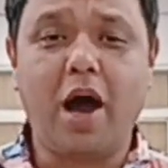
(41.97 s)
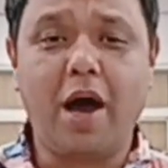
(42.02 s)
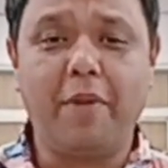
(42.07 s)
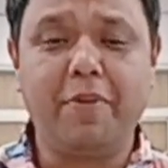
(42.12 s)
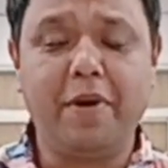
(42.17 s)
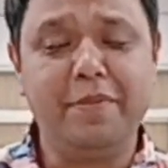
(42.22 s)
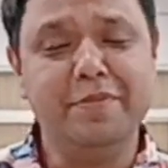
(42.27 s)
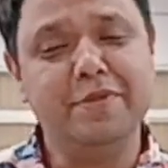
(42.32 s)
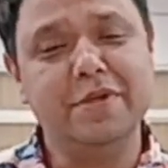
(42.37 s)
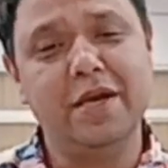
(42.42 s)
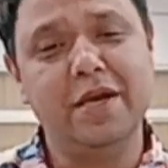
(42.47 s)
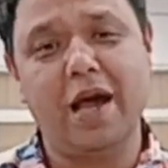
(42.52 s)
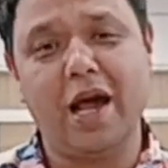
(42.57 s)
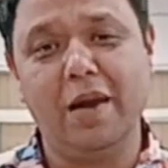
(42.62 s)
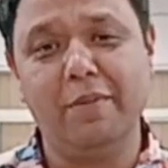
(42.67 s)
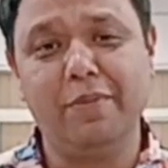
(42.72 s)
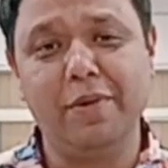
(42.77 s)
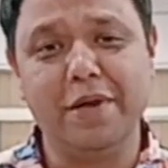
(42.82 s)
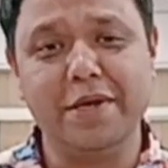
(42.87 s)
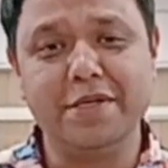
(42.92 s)
आप हमसे
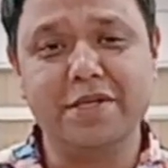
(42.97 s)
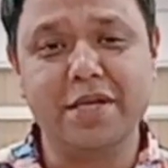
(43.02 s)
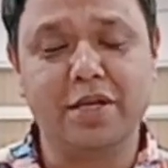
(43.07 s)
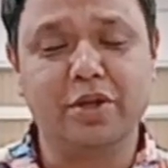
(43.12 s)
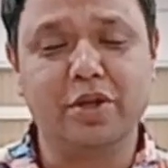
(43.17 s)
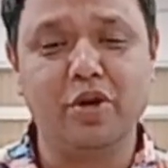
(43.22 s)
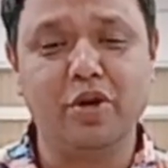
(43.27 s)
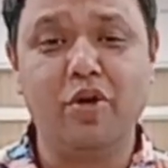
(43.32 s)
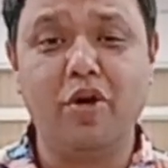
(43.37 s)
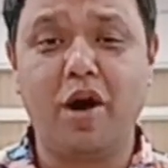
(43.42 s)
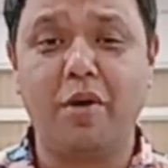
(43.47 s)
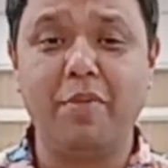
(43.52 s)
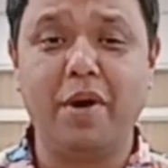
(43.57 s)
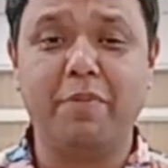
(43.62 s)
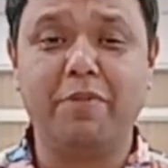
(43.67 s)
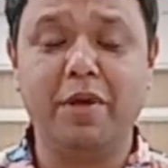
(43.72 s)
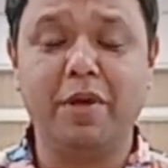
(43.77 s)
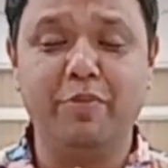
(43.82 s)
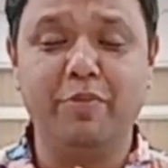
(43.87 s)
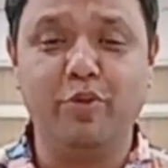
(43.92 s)
हेल्प ले सकते हो हम
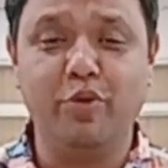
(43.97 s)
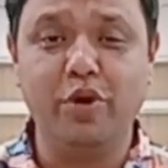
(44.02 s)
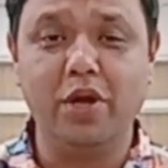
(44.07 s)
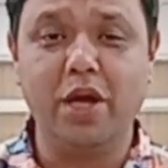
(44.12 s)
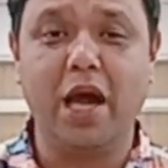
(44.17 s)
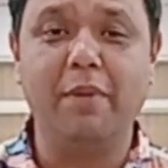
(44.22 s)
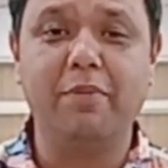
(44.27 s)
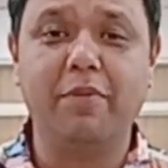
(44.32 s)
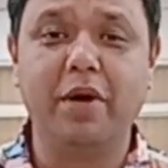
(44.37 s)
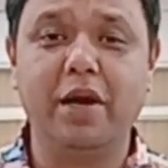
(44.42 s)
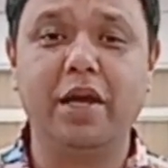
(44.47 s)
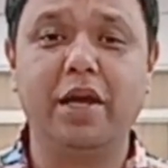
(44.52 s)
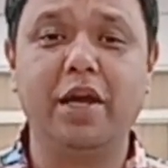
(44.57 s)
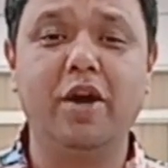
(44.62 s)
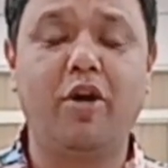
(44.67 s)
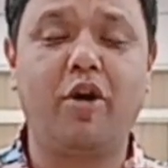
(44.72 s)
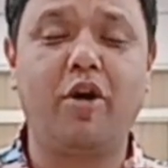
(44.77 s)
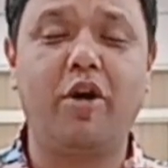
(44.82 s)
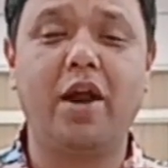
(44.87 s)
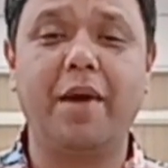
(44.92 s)
आपकी पूरी हेल्प
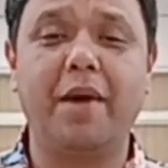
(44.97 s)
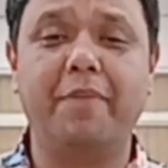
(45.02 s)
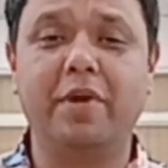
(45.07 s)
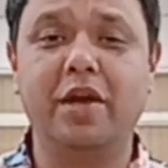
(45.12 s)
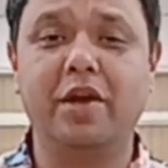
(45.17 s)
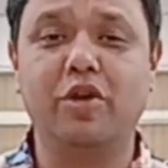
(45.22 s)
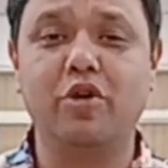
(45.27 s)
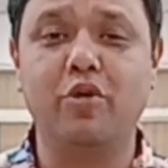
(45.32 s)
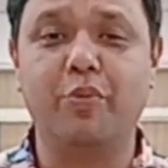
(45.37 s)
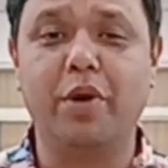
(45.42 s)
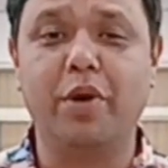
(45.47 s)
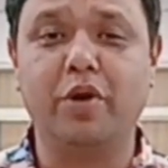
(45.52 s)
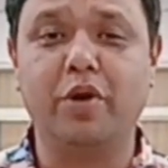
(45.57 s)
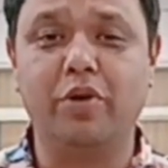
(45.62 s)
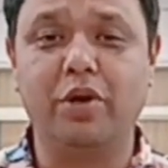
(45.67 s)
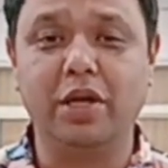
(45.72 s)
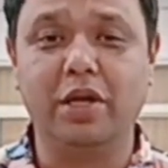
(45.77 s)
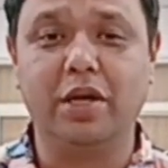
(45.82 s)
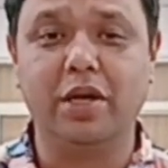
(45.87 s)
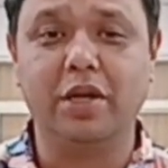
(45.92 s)
करेंगे और आपके इक्विपमेंट
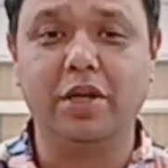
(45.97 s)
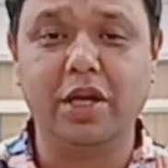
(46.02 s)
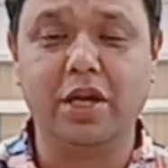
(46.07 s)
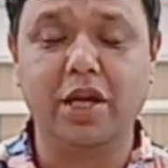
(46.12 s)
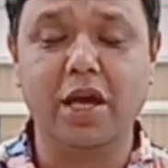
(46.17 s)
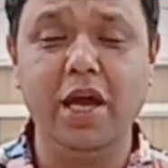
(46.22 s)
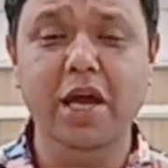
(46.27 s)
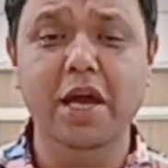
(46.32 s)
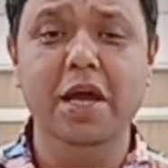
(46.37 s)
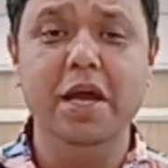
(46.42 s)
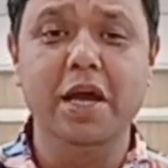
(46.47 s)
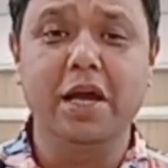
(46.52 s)
को ठीक कर देंगे